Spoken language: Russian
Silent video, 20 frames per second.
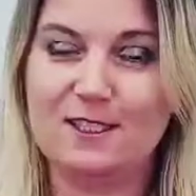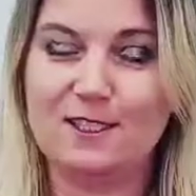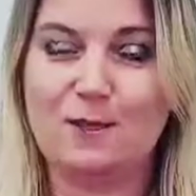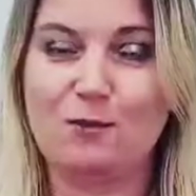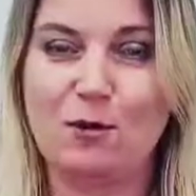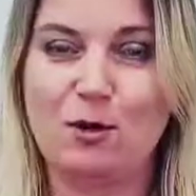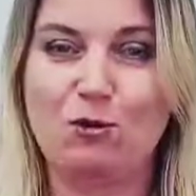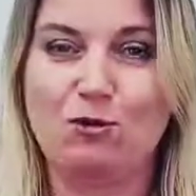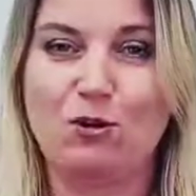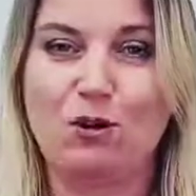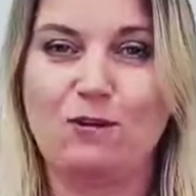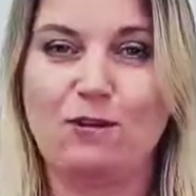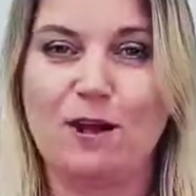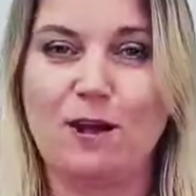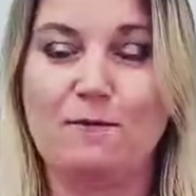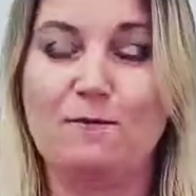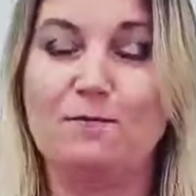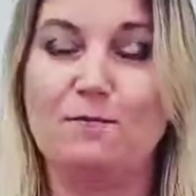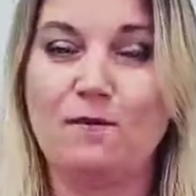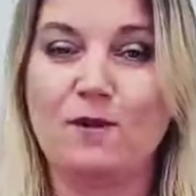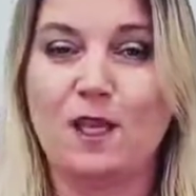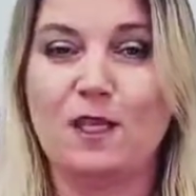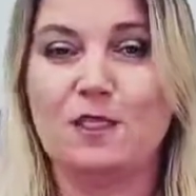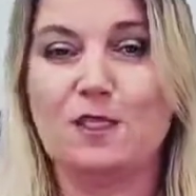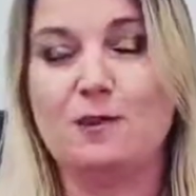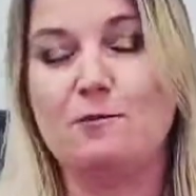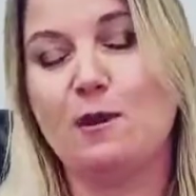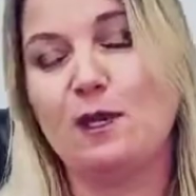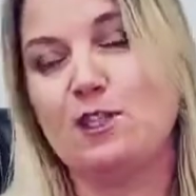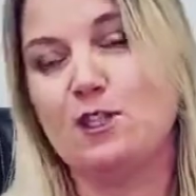Самарукова. Я
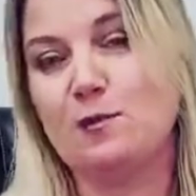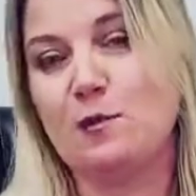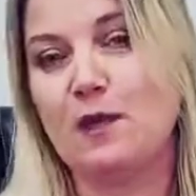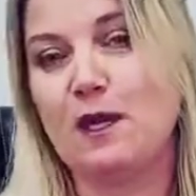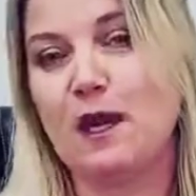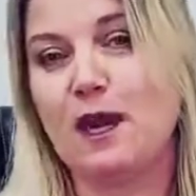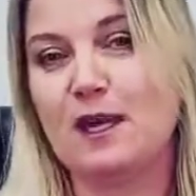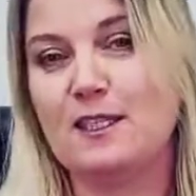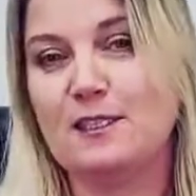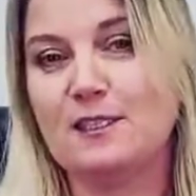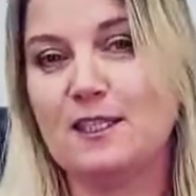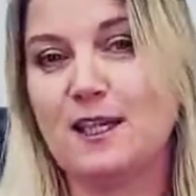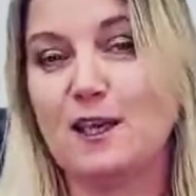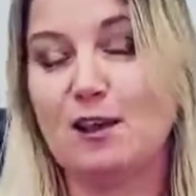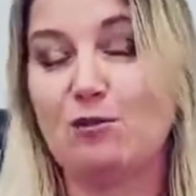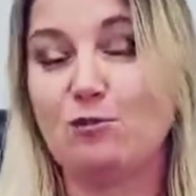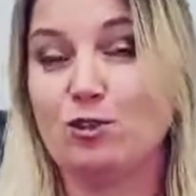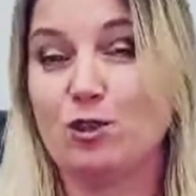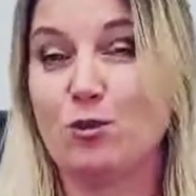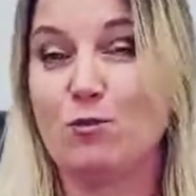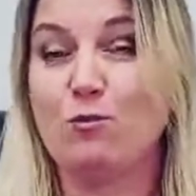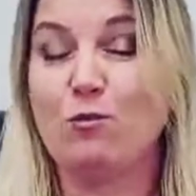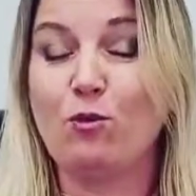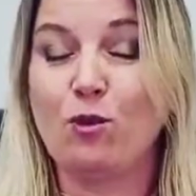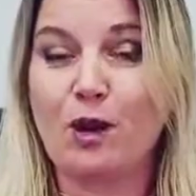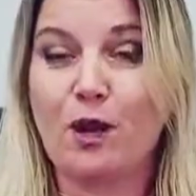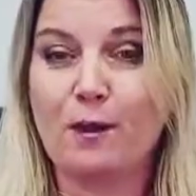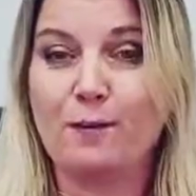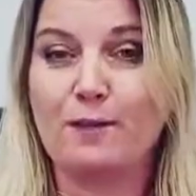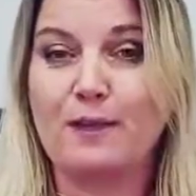занимаюсь иммиграцией уже
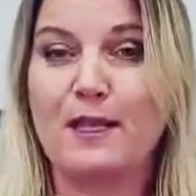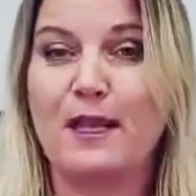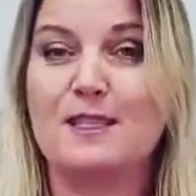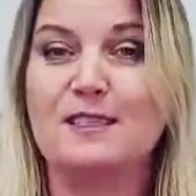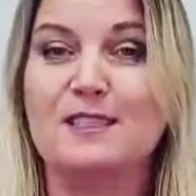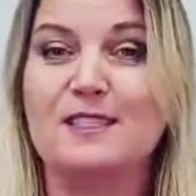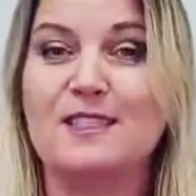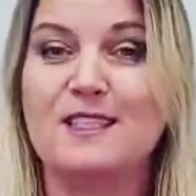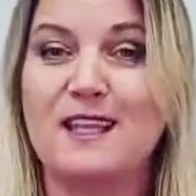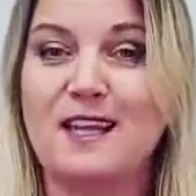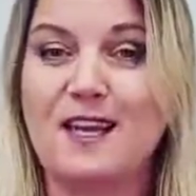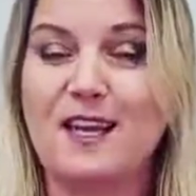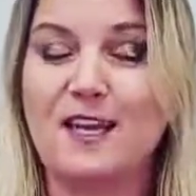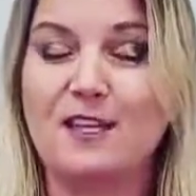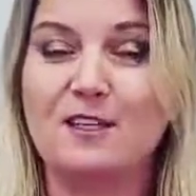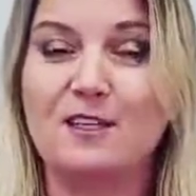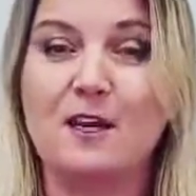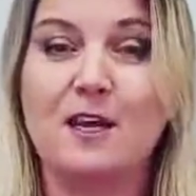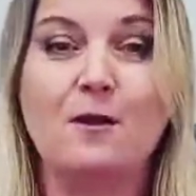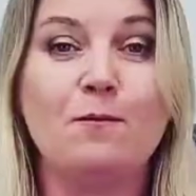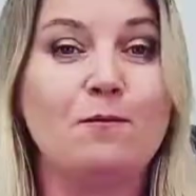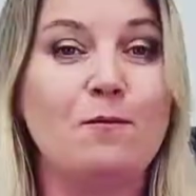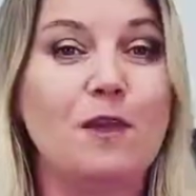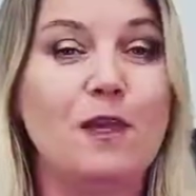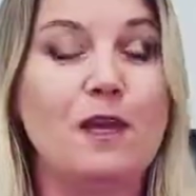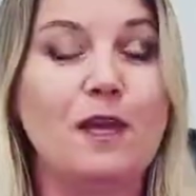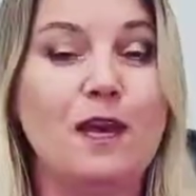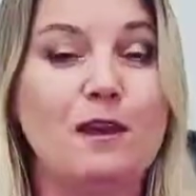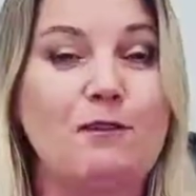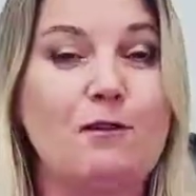более 15 лет, и
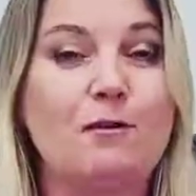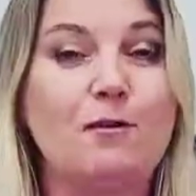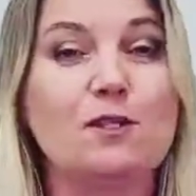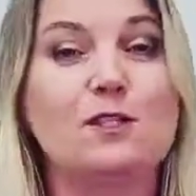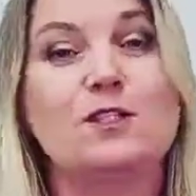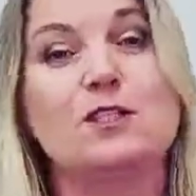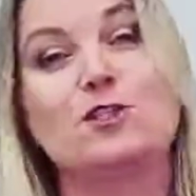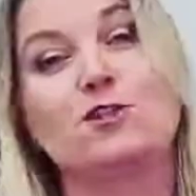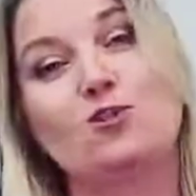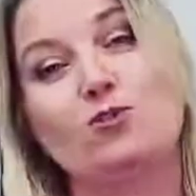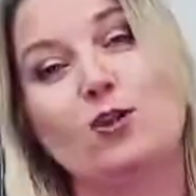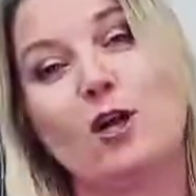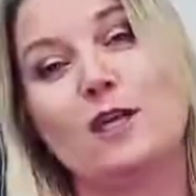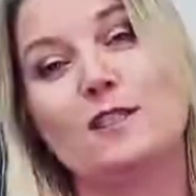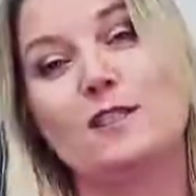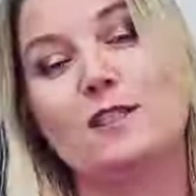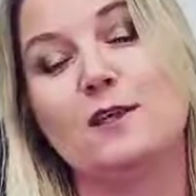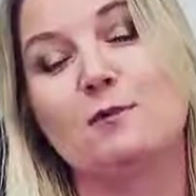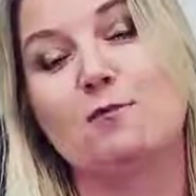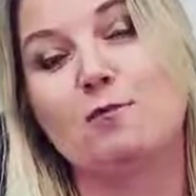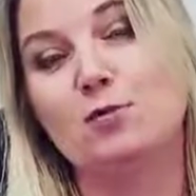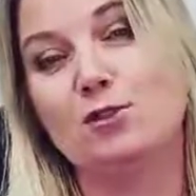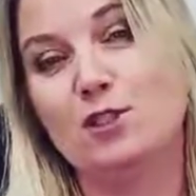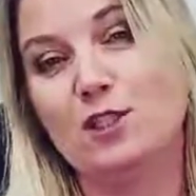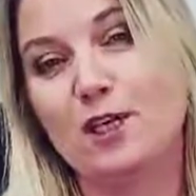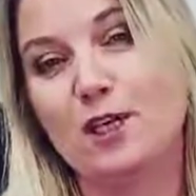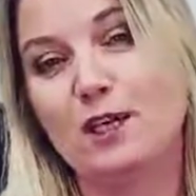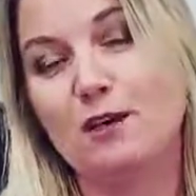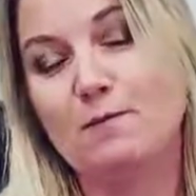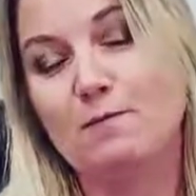я вам расскажу разные
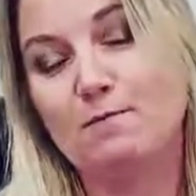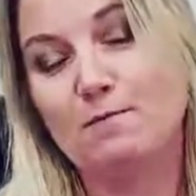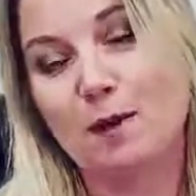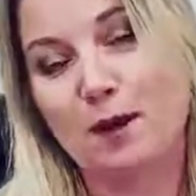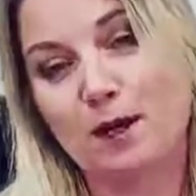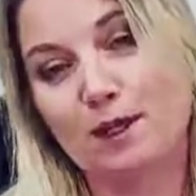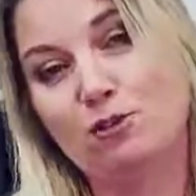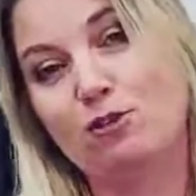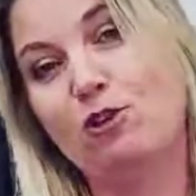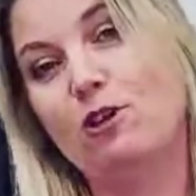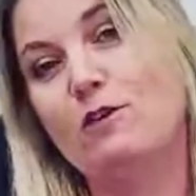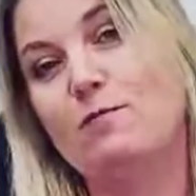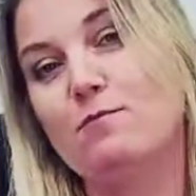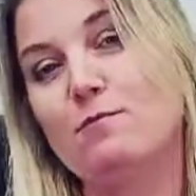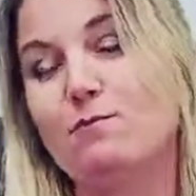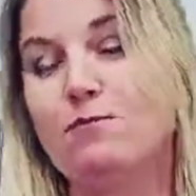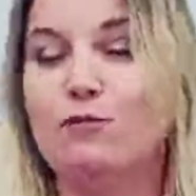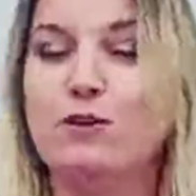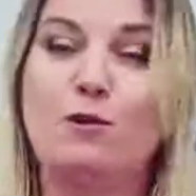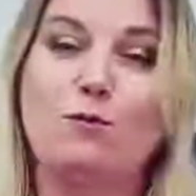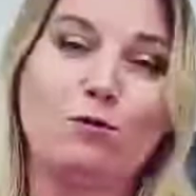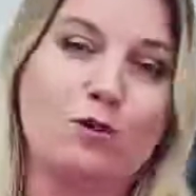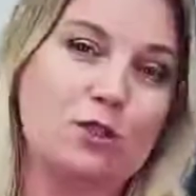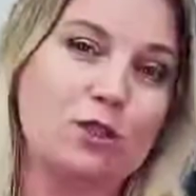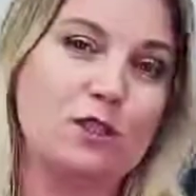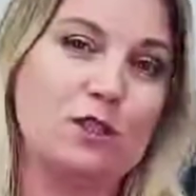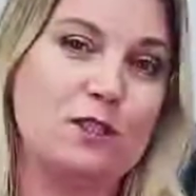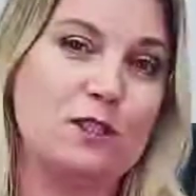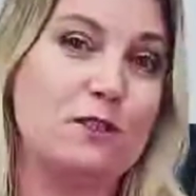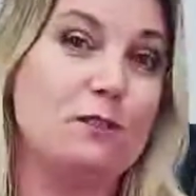пути, по которым вы
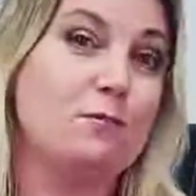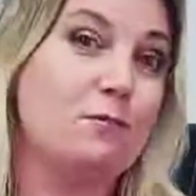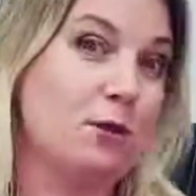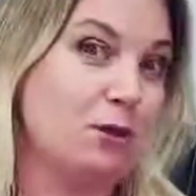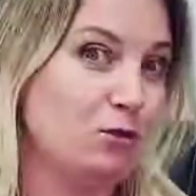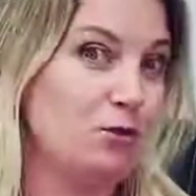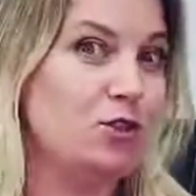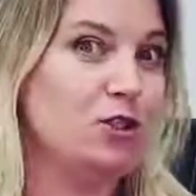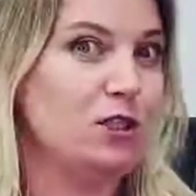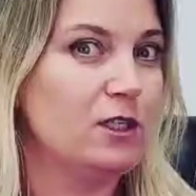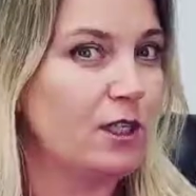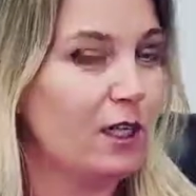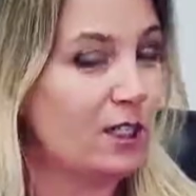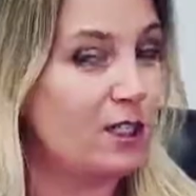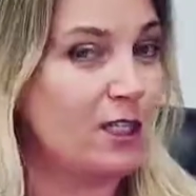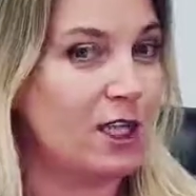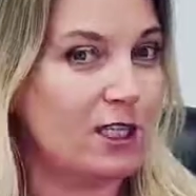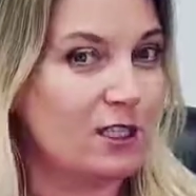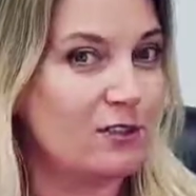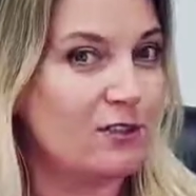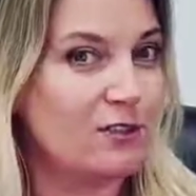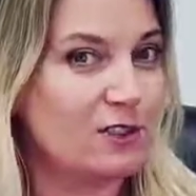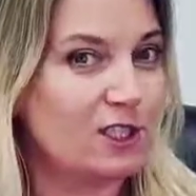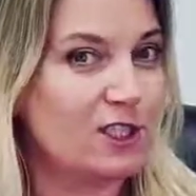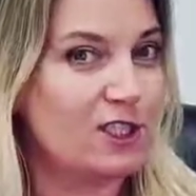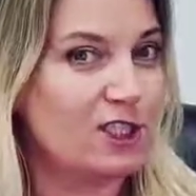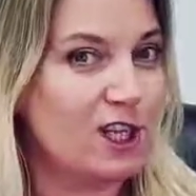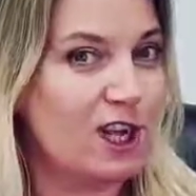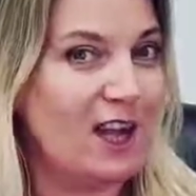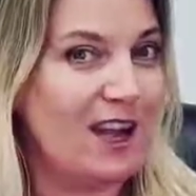можете получить гражданство
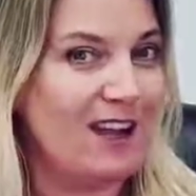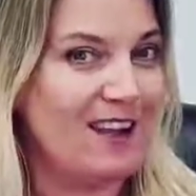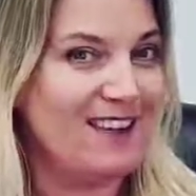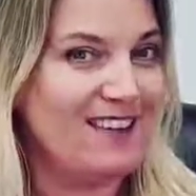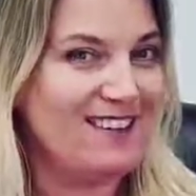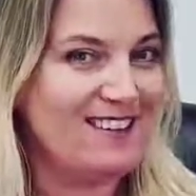США.